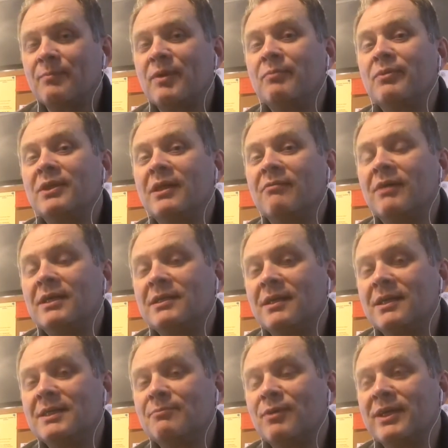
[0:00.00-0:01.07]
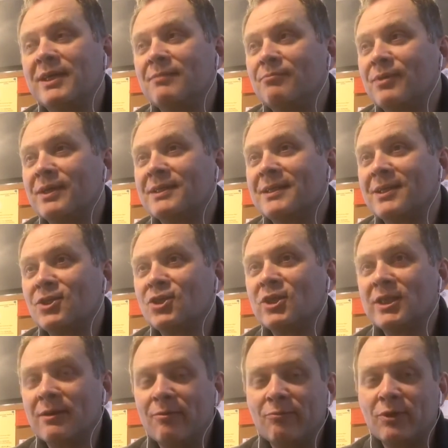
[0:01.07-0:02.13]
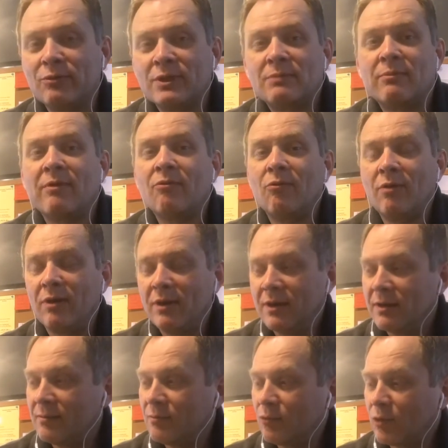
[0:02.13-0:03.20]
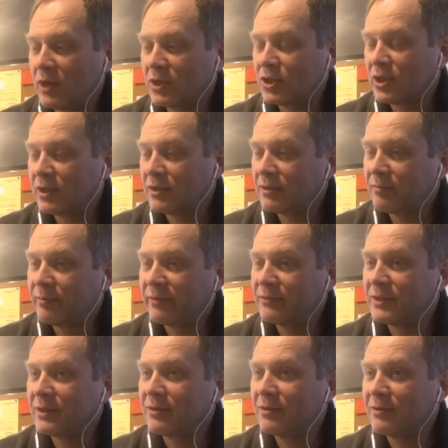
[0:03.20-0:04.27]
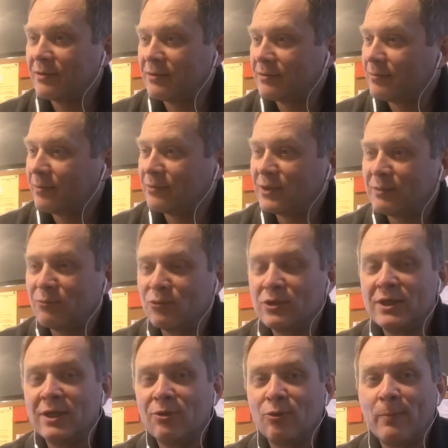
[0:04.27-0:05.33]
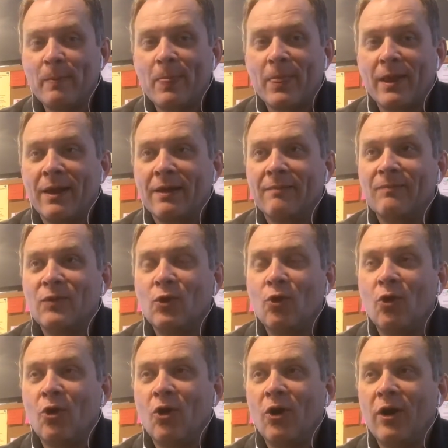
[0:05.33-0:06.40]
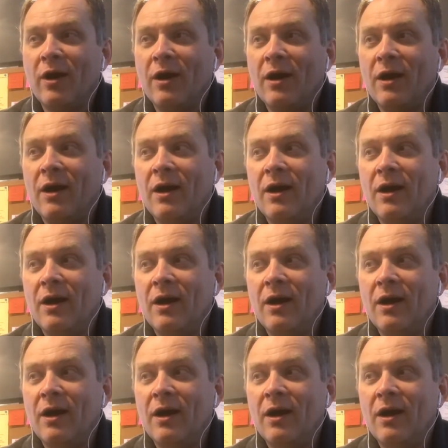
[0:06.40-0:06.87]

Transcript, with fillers: преподавателей с плохим произношением, у меня самого мурашки по, всей, э, по всему телу, но